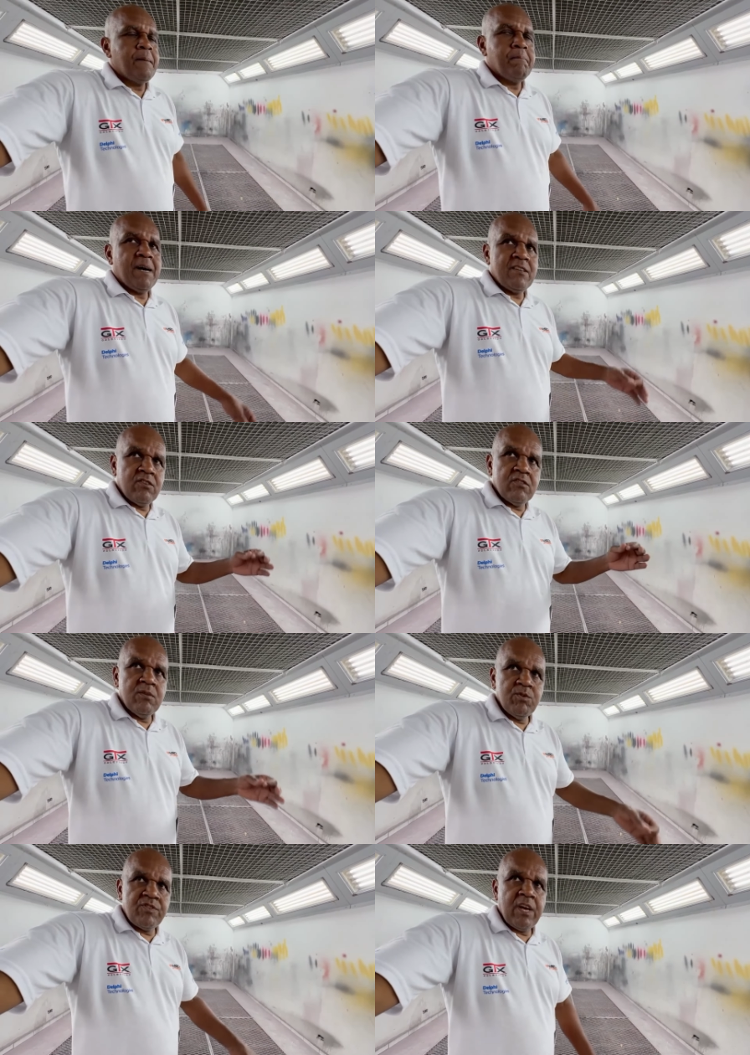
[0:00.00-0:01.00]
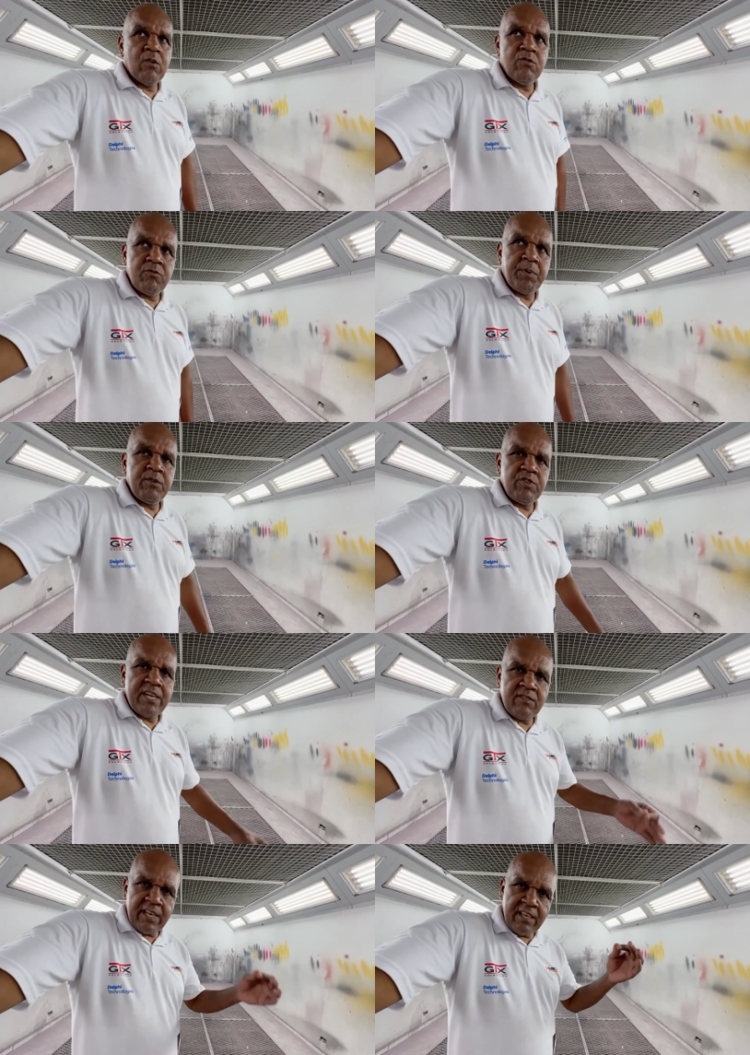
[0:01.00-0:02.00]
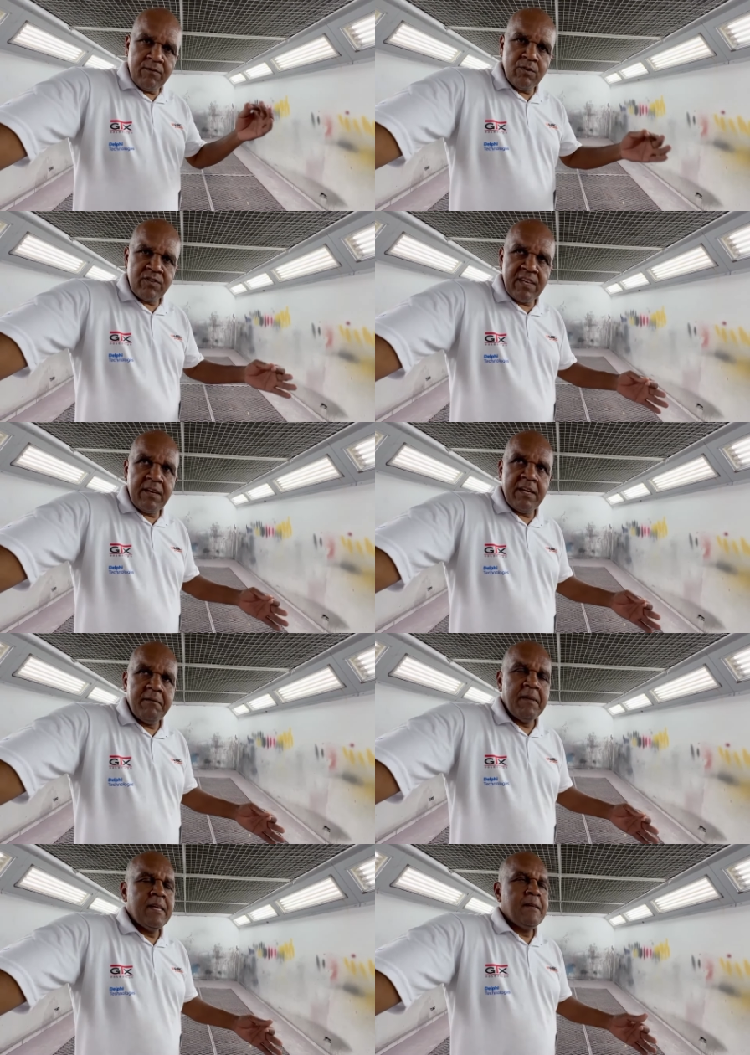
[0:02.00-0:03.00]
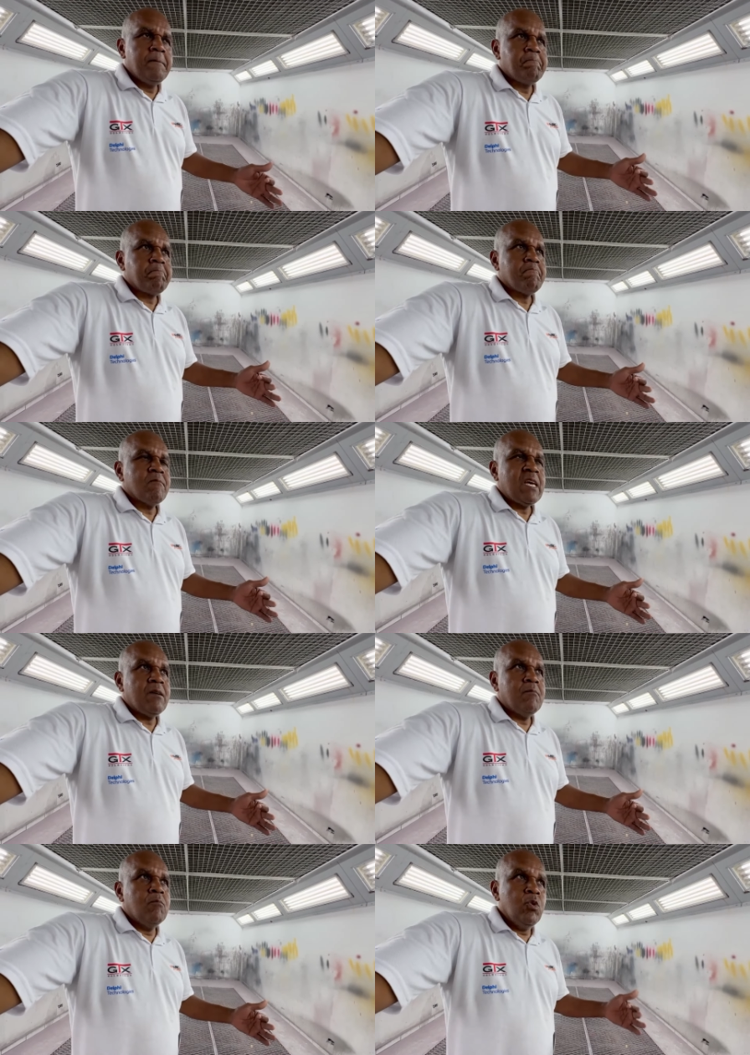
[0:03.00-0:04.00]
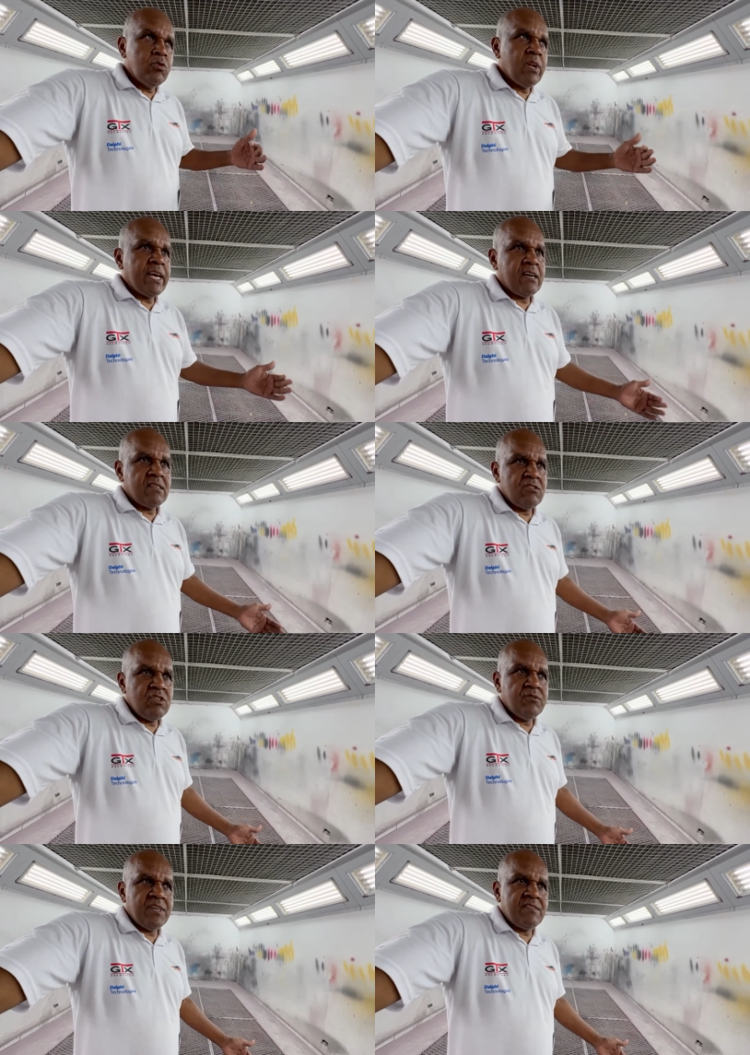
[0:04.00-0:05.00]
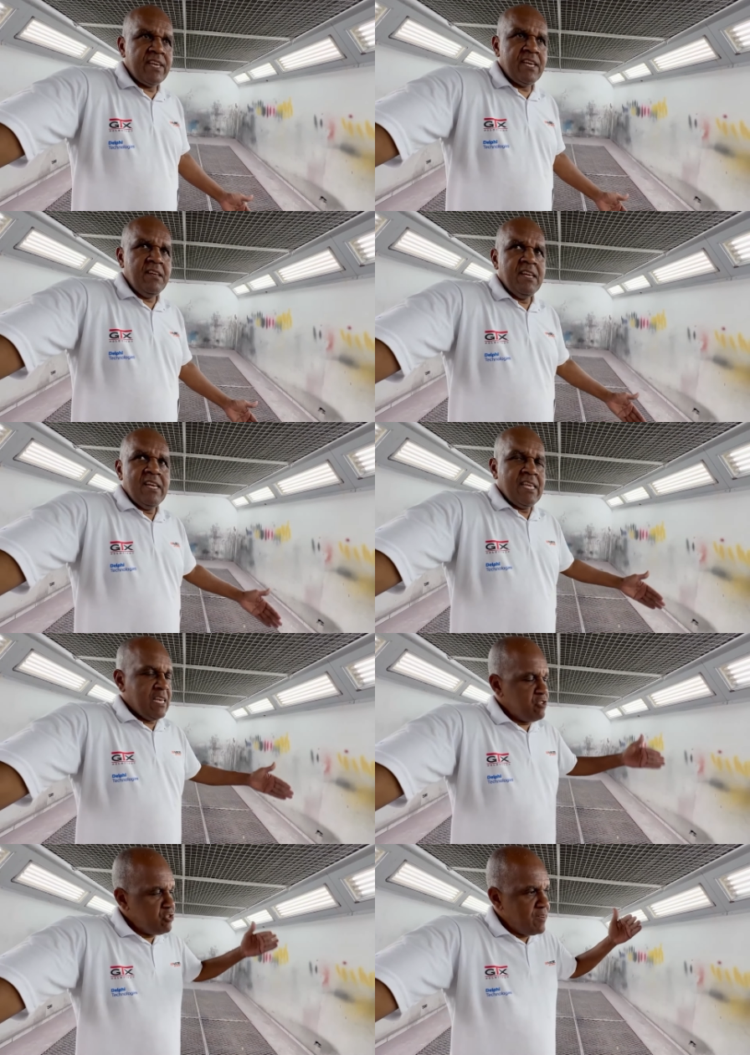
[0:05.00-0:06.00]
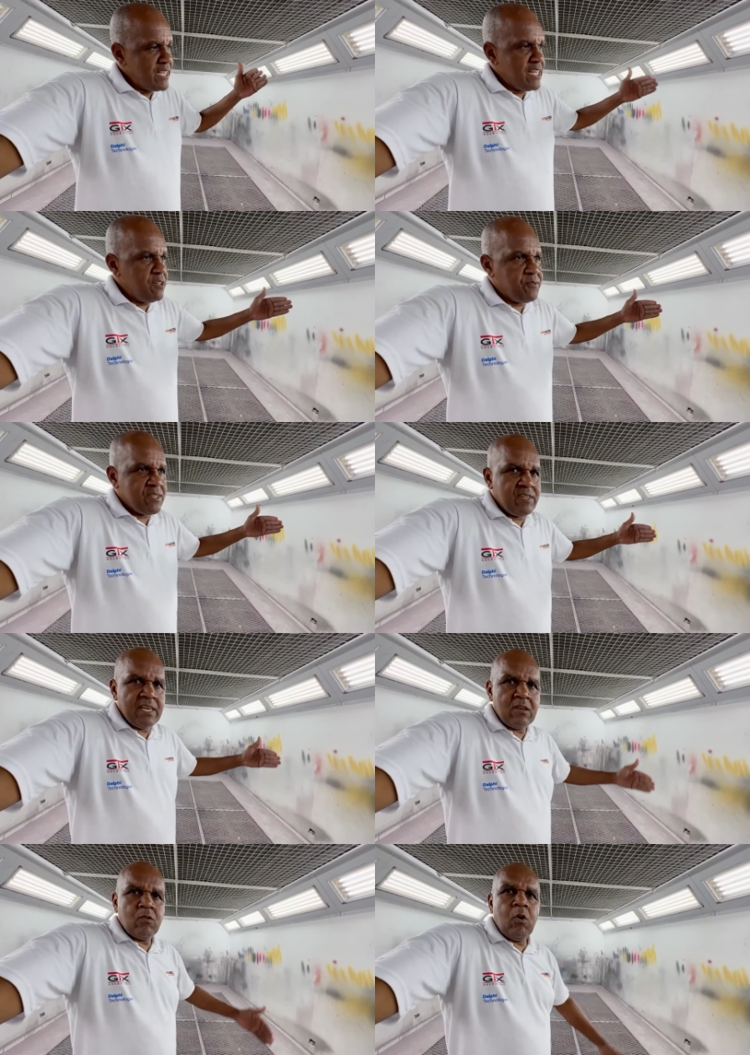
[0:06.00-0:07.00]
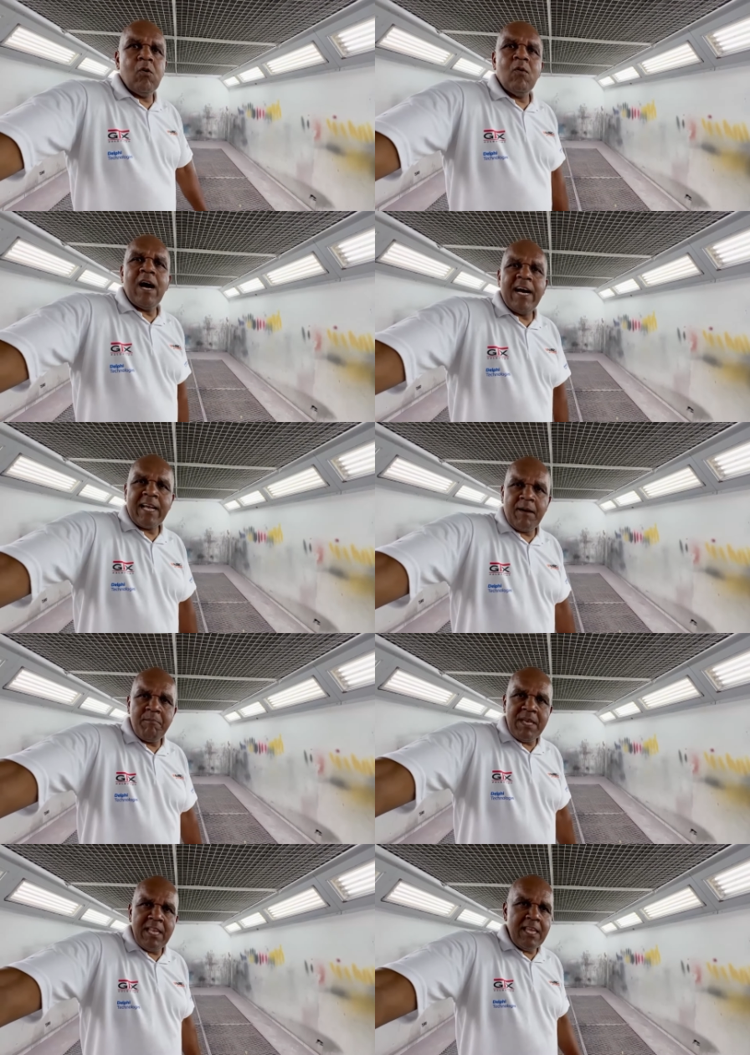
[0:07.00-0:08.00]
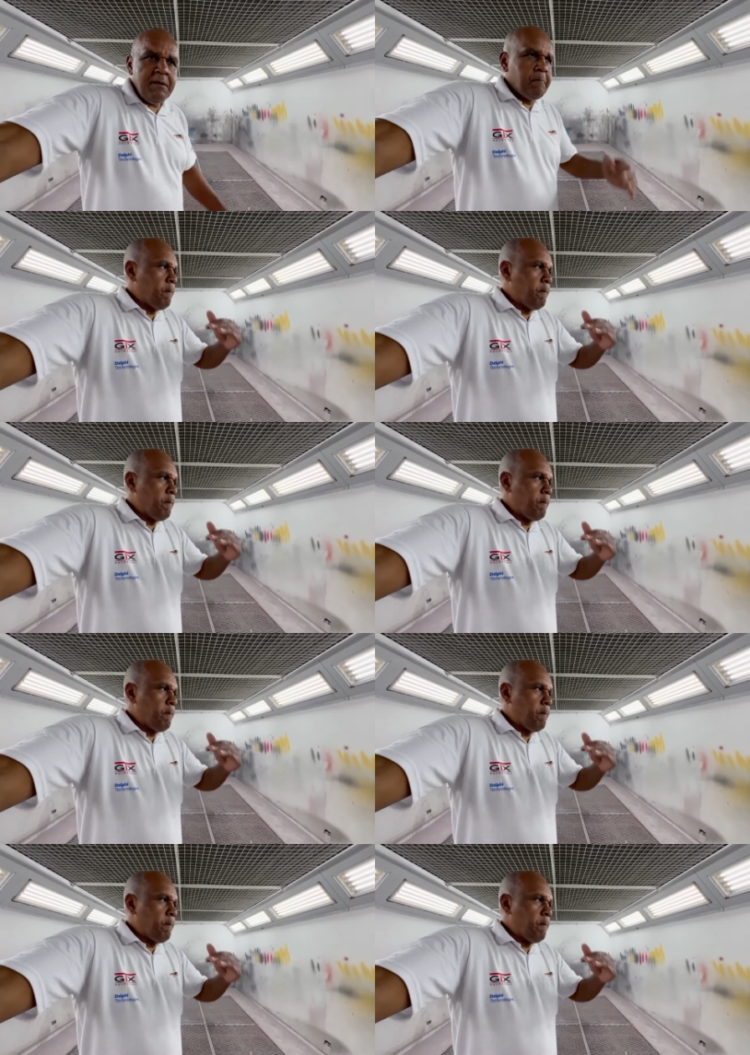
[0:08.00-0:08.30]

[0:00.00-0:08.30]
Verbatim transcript: Mas nós vamos ter alguns projetos aí que vão ser muito legais a gente fazer e a gente vai querer fazer com a cabine,